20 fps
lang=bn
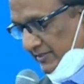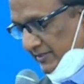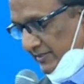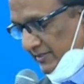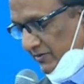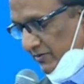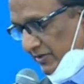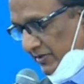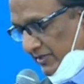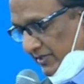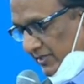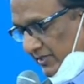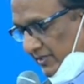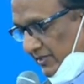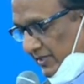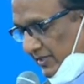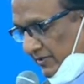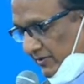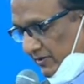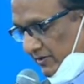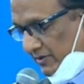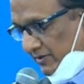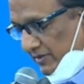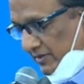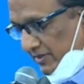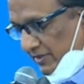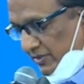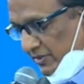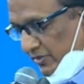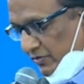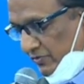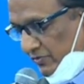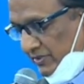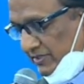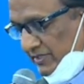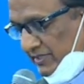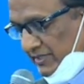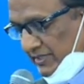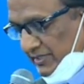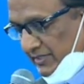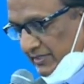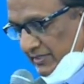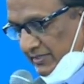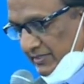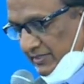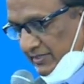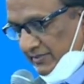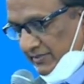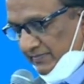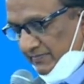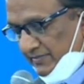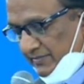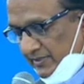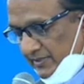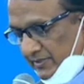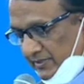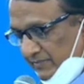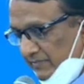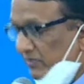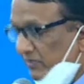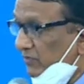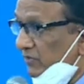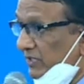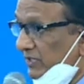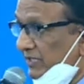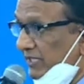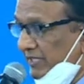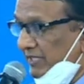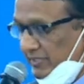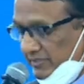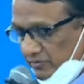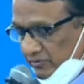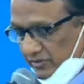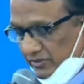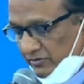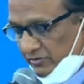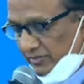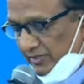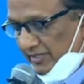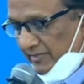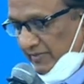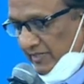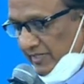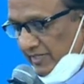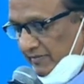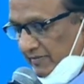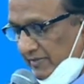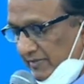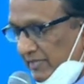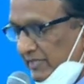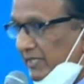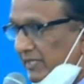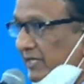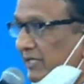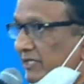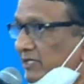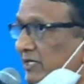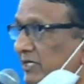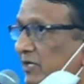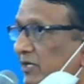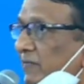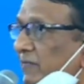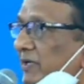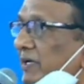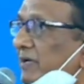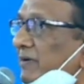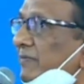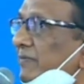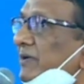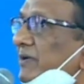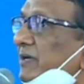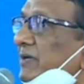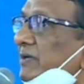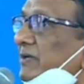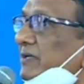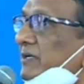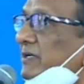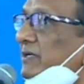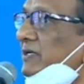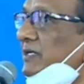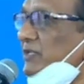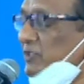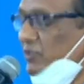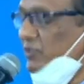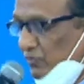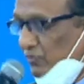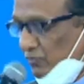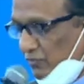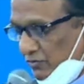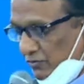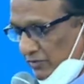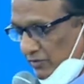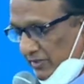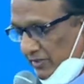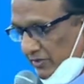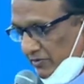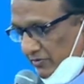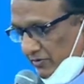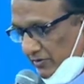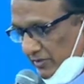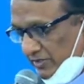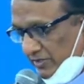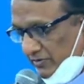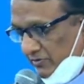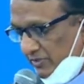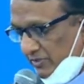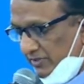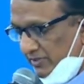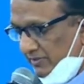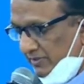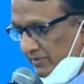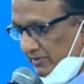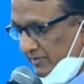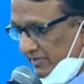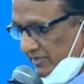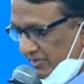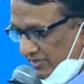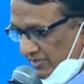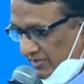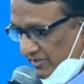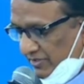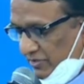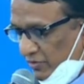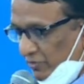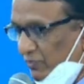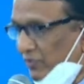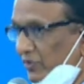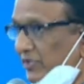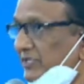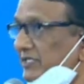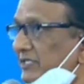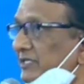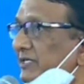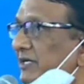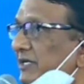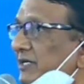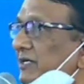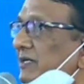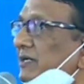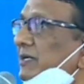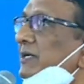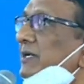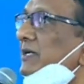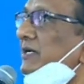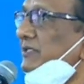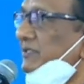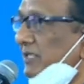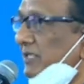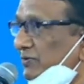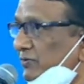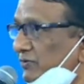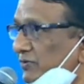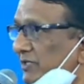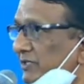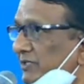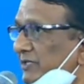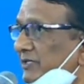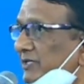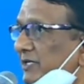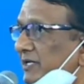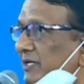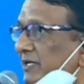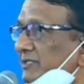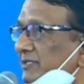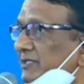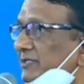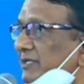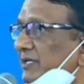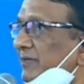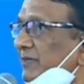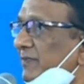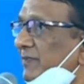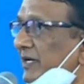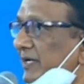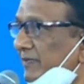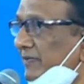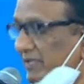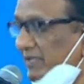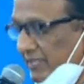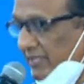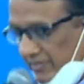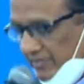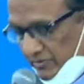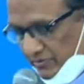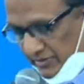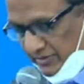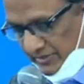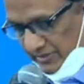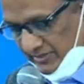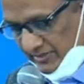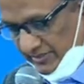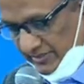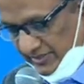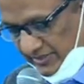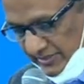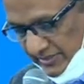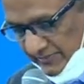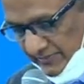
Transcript: কন্ট্যাক্ট কন্টিনিউয়াস ওটা থাকে যোগাযোগ থাকে ম্যাডাম এছাড়াও ম্যাডাম আমরা স্কুলগুলি ও কলেজগুলি টিচারদেরও বলেছি যারা ছাত্রছাত্রী যারা আছে তাদের বাড়ি বাড়ি গিয়েও তাদের সঙ্গে